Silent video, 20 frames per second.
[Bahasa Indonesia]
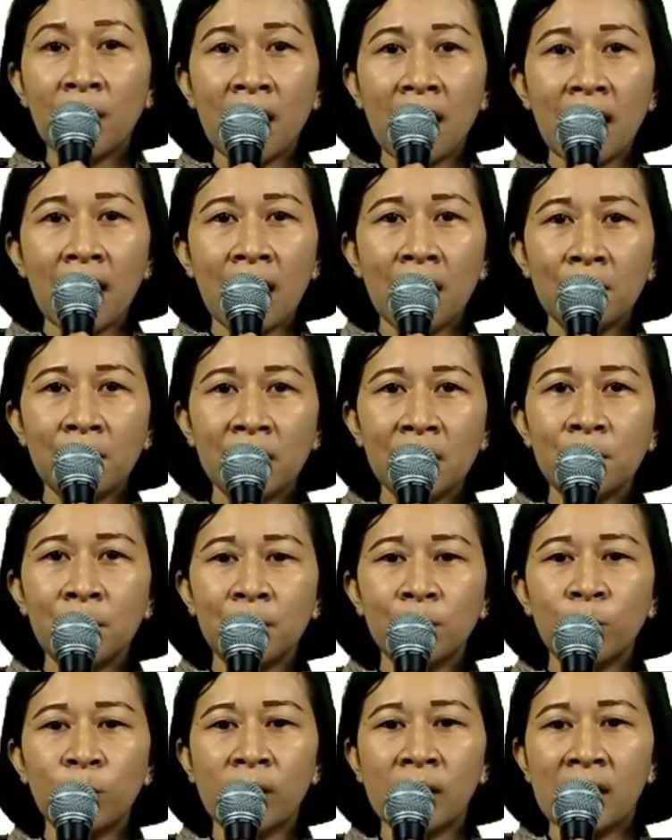mengalami
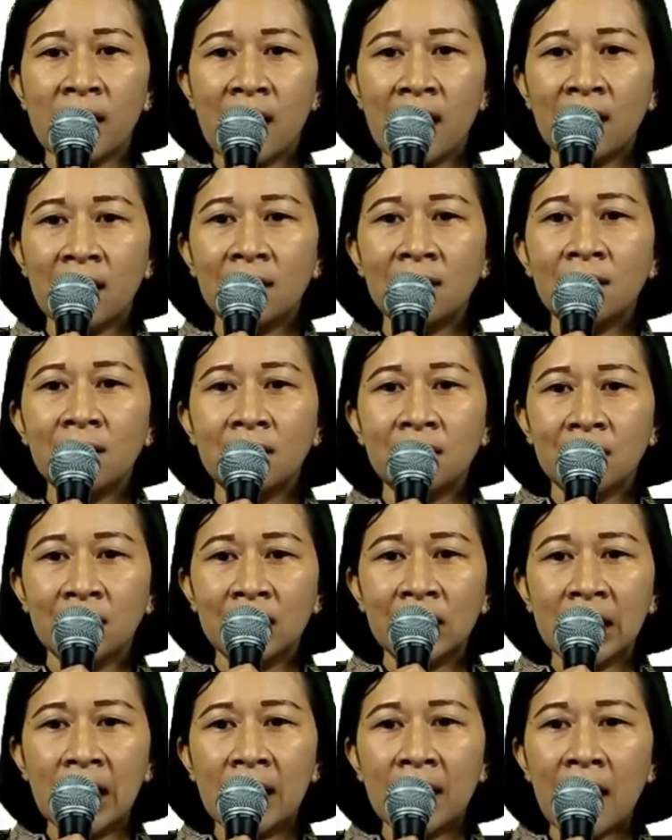pemurnian
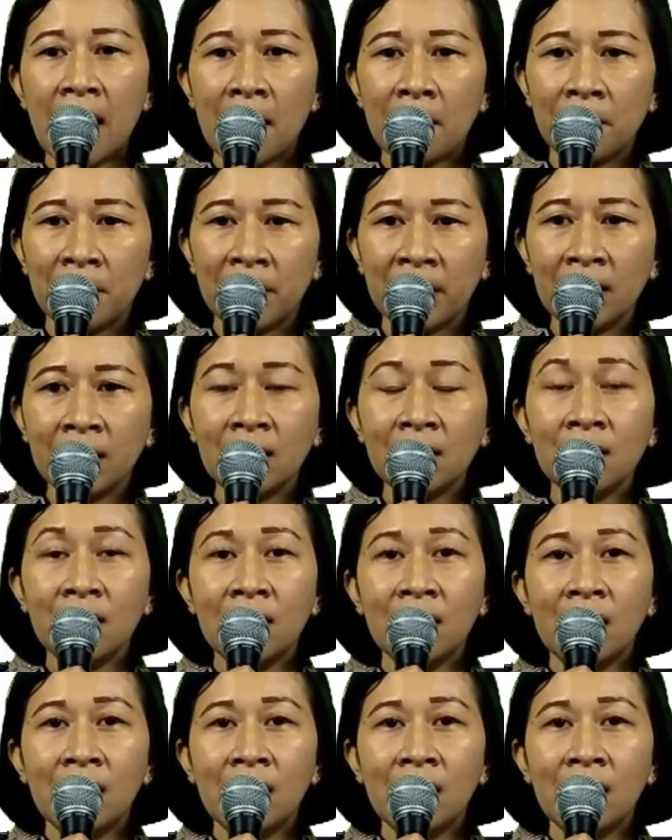dengan api